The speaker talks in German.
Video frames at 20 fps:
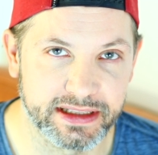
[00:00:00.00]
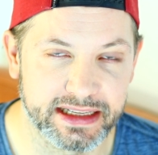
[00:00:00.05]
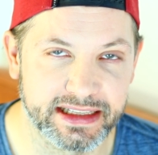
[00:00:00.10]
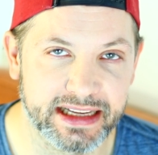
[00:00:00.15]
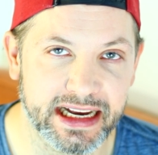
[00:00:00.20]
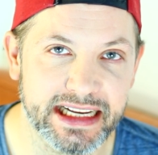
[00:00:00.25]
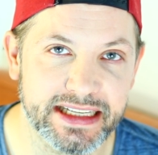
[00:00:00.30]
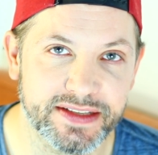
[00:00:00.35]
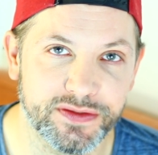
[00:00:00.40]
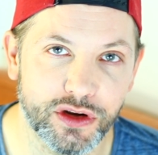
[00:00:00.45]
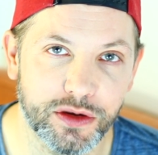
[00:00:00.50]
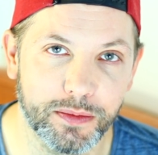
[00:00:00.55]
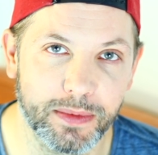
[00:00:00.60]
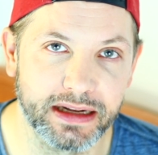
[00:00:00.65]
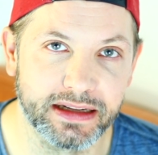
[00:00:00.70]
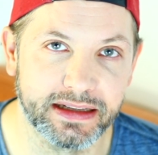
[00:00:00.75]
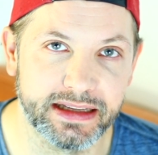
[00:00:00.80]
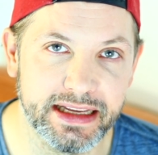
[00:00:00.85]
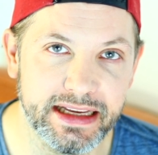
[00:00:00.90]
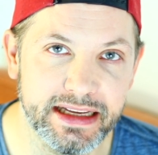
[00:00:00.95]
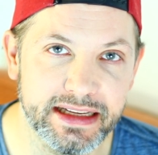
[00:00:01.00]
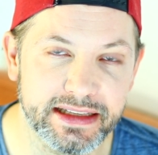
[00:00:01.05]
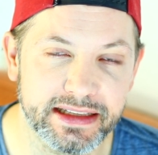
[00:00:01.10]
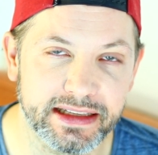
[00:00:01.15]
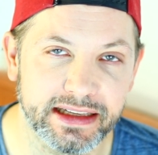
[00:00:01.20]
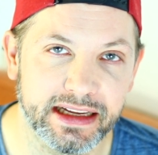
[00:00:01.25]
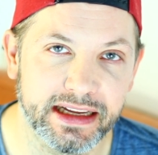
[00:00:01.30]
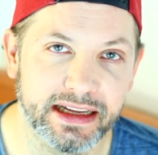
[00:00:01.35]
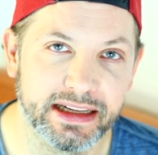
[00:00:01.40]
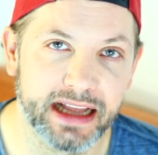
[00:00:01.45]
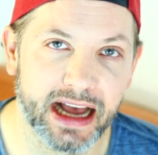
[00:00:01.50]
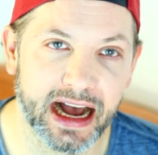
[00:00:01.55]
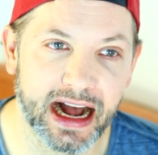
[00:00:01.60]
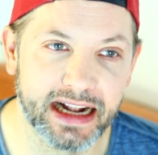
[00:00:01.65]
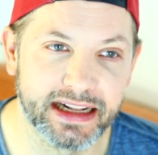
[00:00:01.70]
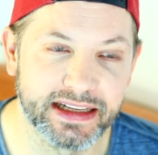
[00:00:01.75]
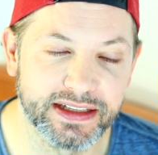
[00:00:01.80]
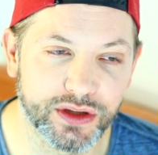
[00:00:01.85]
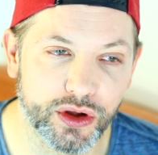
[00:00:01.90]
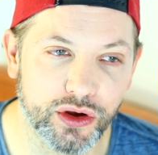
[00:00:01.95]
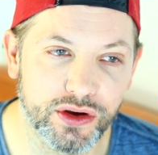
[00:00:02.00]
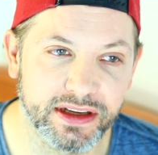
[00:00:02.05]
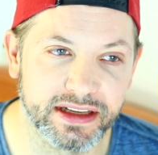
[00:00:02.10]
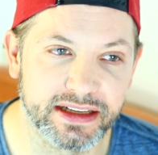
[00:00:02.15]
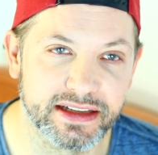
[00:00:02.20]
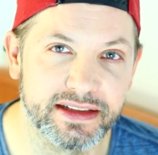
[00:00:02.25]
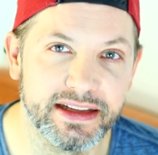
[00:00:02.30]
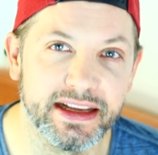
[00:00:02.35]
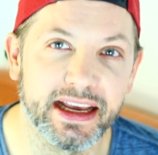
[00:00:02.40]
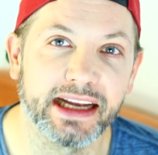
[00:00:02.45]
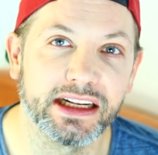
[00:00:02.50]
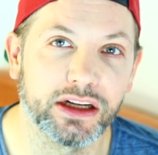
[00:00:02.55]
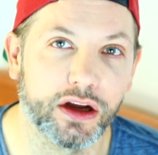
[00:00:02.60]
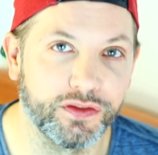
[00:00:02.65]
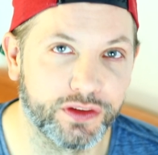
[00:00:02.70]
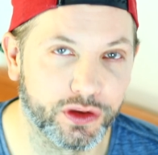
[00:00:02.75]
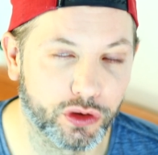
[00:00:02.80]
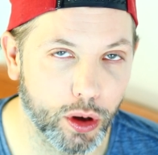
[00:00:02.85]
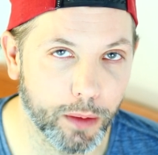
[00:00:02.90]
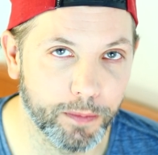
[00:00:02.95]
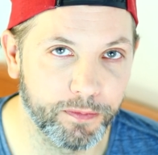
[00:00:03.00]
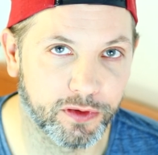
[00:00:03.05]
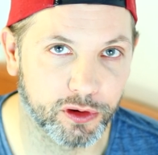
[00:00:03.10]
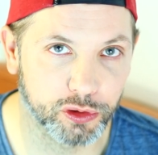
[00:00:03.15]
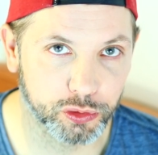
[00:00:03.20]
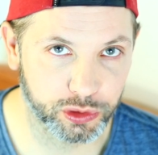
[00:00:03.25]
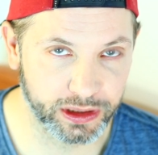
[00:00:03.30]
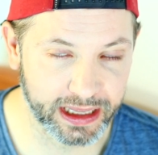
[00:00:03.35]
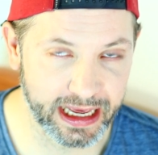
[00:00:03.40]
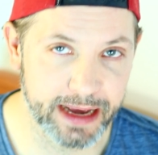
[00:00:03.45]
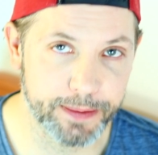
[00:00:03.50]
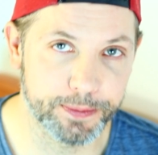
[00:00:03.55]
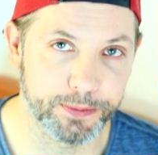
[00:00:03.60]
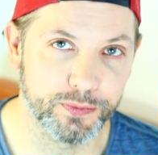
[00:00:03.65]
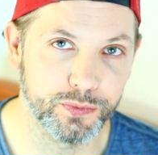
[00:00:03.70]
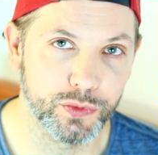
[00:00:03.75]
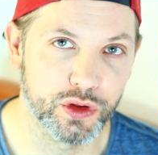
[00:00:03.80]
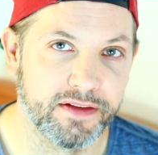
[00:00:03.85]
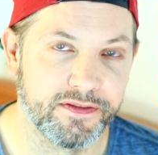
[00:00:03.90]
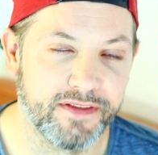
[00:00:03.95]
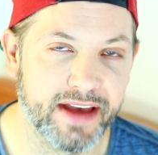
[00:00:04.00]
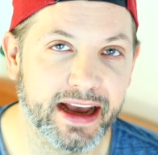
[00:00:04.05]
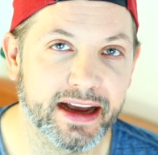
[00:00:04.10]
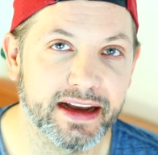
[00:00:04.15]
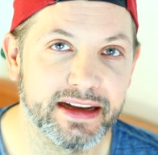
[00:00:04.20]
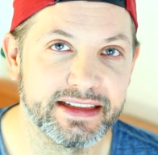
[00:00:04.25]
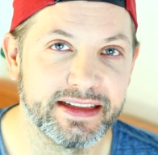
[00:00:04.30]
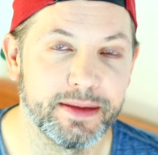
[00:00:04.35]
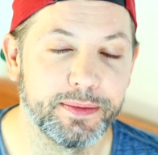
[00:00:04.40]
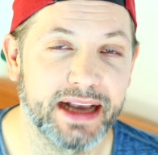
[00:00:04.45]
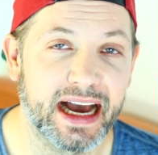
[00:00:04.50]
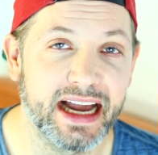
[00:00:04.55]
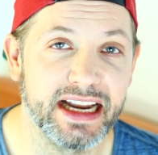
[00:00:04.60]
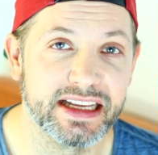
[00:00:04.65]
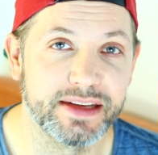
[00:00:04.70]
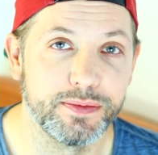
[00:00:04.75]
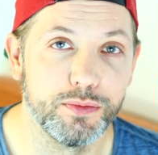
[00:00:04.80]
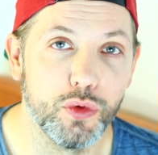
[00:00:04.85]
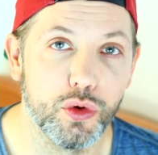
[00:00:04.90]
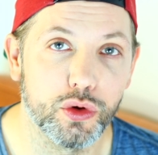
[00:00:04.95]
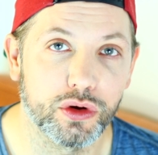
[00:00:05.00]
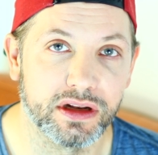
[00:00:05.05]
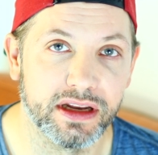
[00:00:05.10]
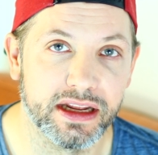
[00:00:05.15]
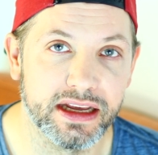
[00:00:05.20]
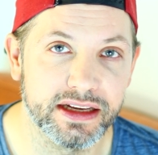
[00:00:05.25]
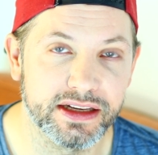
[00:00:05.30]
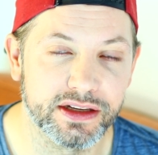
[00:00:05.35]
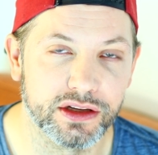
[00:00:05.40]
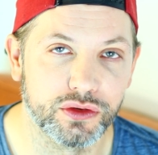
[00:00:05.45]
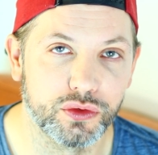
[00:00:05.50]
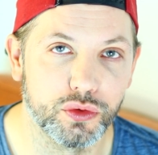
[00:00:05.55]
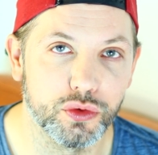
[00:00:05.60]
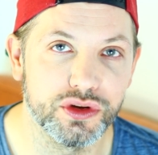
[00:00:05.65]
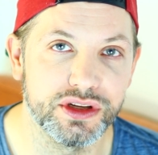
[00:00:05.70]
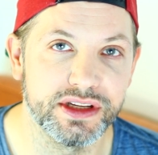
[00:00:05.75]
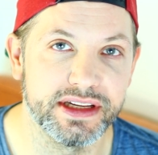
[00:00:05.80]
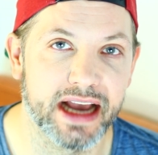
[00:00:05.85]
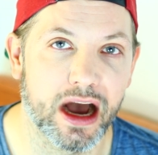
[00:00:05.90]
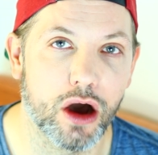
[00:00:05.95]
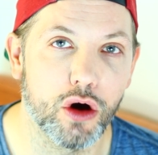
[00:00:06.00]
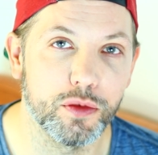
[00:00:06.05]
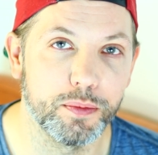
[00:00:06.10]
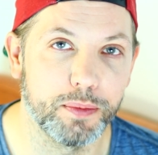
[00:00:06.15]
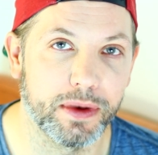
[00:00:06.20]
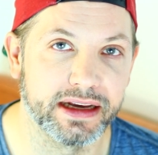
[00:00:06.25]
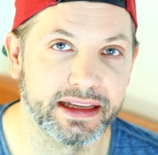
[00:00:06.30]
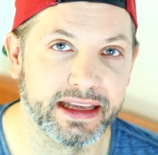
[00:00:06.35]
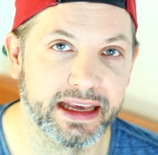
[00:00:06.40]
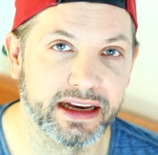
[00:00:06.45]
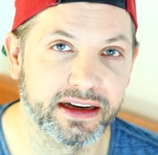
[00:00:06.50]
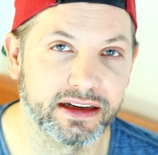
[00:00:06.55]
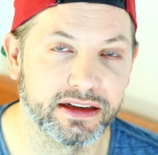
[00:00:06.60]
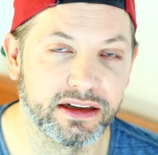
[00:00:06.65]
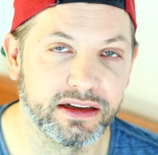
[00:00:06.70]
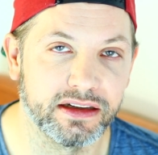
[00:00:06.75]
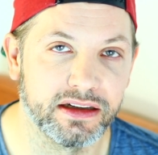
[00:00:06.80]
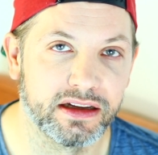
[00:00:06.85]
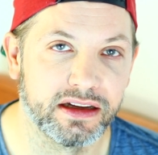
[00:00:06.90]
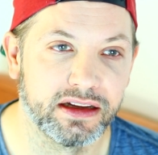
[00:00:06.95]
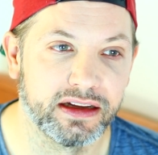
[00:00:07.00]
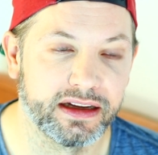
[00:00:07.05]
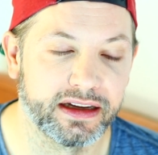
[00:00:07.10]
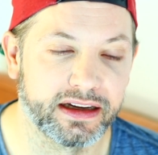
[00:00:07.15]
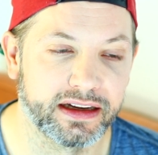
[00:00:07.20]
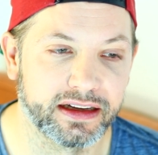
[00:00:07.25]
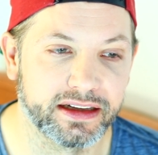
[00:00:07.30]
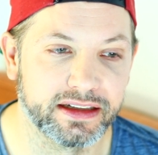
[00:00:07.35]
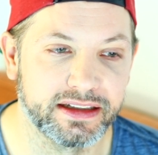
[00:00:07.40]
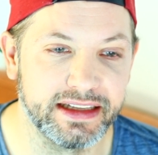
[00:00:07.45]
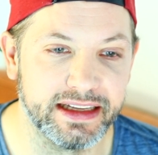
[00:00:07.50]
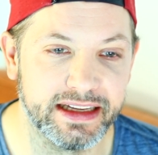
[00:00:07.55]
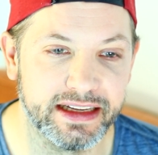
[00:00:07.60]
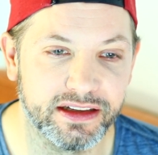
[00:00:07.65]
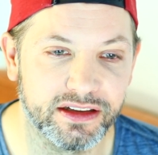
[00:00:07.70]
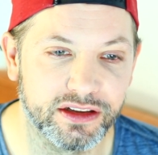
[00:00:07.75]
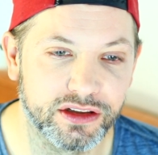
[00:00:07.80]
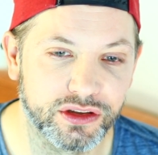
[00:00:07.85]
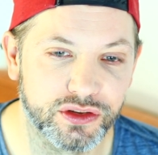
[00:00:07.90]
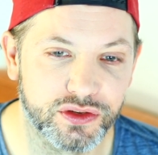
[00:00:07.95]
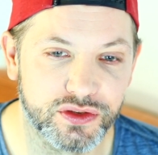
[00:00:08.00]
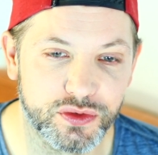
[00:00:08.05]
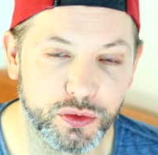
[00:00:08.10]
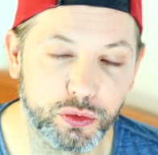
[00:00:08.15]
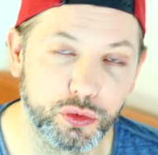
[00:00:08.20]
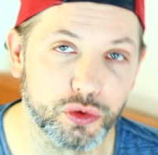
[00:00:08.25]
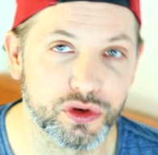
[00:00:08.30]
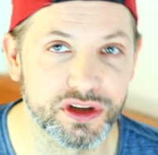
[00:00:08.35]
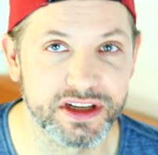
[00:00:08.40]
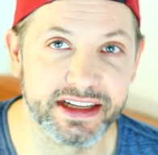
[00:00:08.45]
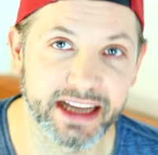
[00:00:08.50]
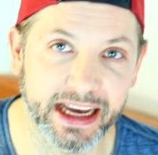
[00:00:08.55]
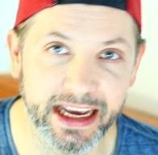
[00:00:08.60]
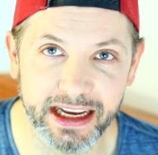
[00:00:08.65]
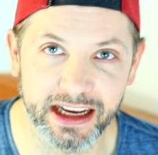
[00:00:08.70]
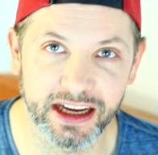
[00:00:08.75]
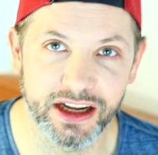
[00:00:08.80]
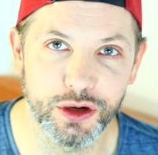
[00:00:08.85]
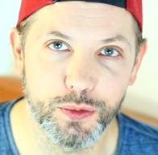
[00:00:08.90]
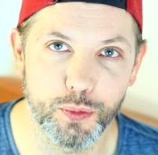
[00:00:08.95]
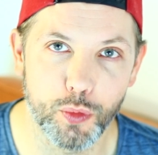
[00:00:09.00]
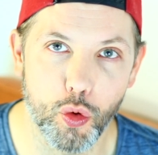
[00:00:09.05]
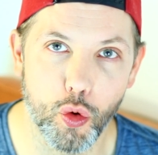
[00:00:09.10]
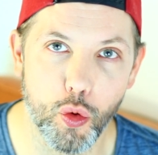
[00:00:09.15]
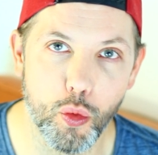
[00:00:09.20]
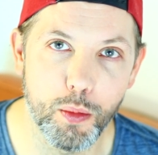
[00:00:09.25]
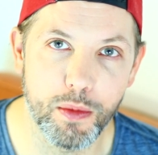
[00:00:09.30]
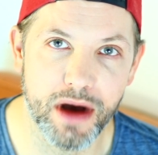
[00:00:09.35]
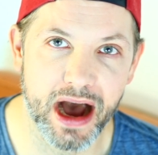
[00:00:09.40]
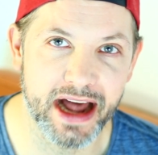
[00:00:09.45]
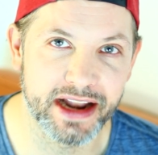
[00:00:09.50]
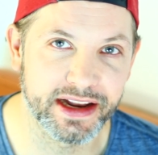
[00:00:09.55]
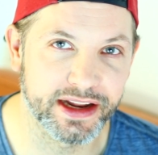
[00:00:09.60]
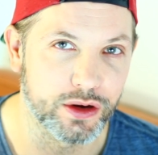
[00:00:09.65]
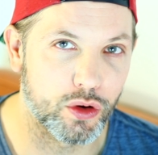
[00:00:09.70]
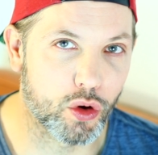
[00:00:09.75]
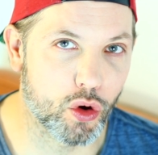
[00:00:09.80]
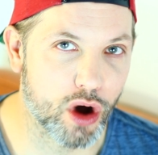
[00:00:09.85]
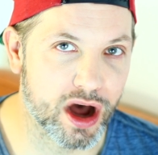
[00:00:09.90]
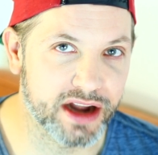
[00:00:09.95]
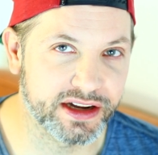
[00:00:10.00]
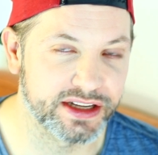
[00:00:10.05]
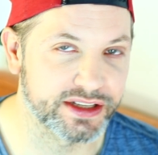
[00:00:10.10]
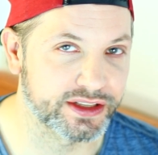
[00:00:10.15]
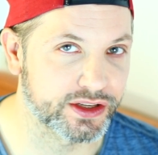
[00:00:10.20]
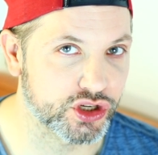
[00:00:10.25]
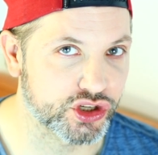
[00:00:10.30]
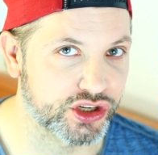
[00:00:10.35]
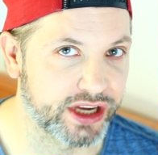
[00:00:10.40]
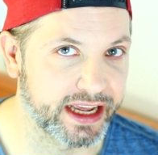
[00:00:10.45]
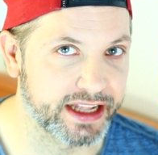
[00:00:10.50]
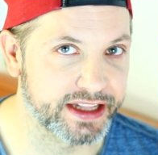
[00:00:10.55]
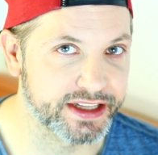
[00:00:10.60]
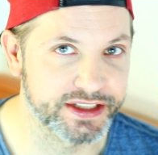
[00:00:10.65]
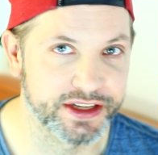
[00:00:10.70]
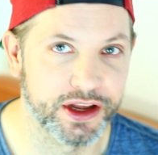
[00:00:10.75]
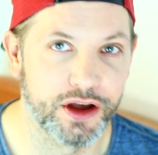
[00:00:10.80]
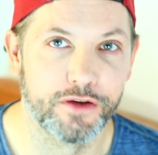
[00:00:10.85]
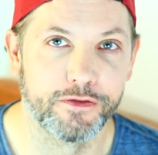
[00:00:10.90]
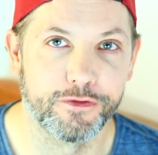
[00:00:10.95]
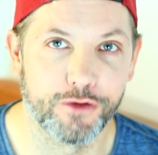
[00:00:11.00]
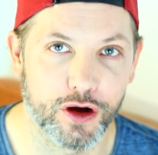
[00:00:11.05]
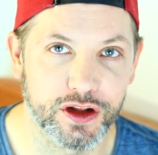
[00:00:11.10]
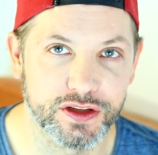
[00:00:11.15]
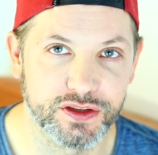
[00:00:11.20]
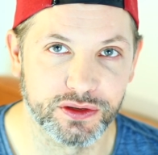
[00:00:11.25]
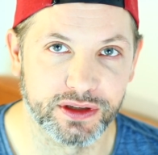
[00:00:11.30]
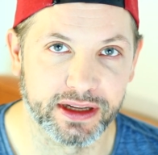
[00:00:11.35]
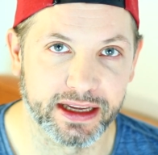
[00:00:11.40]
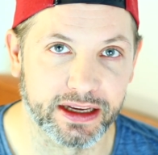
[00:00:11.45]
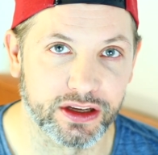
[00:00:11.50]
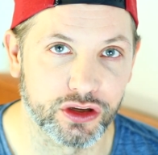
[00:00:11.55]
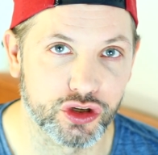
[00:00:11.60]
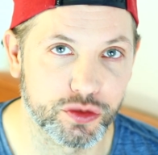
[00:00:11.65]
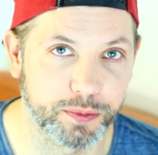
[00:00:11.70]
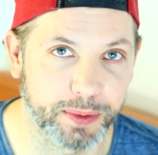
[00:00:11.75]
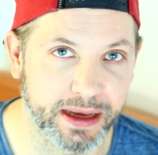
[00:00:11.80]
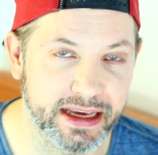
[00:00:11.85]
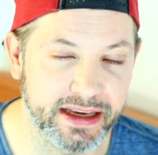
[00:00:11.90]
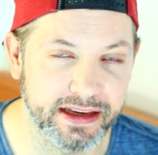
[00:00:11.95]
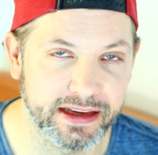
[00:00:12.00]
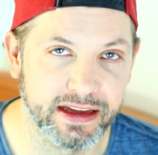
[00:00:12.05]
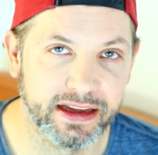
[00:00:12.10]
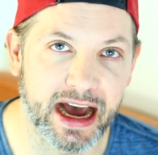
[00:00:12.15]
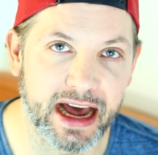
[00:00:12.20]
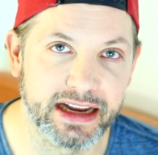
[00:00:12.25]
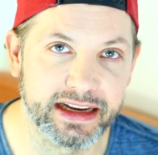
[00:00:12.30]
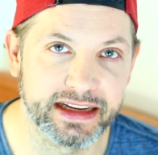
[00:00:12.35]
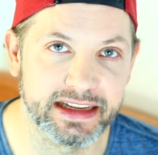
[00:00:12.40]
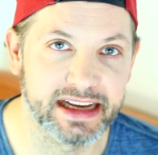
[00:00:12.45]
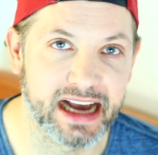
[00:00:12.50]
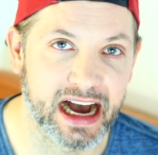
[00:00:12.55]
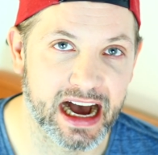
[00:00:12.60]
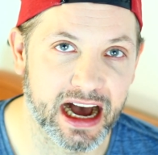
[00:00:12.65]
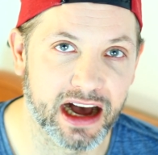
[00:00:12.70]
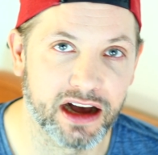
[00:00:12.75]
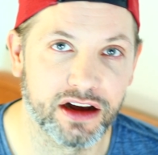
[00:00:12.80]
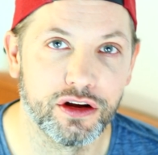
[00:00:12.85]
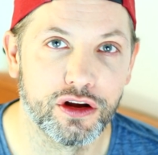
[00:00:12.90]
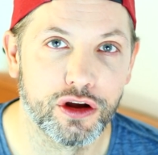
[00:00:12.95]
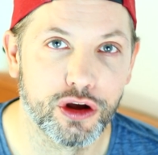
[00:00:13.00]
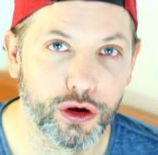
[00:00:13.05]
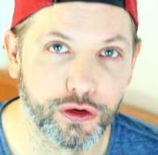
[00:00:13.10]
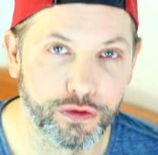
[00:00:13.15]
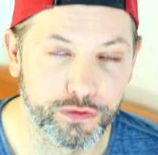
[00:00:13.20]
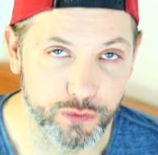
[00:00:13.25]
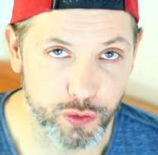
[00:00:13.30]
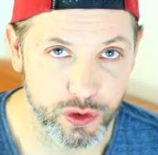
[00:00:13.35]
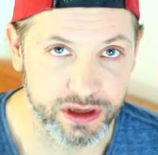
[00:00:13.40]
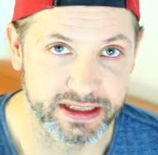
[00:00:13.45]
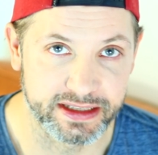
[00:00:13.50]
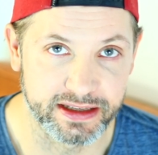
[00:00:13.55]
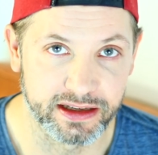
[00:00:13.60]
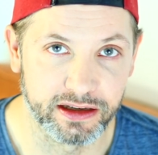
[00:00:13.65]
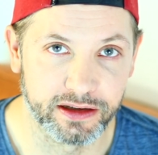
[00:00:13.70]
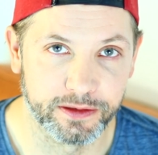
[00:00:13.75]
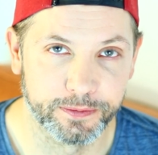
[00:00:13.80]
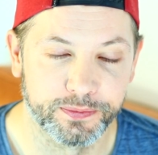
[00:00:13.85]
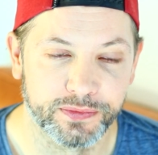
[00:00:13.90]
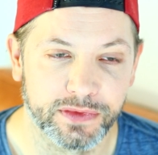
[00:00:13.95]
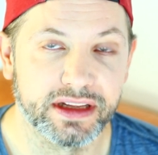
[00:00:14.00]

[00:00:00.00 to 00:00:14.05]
Das heißt, würde man dies als solches direkt auf die Kopfhaut geben, wäre es dem gar nicht möglich, durch die Hautbarriere äh, die zu durchdringen, um an den Ort des Geschehens vorzudringen, sprich an die Haarwurzel.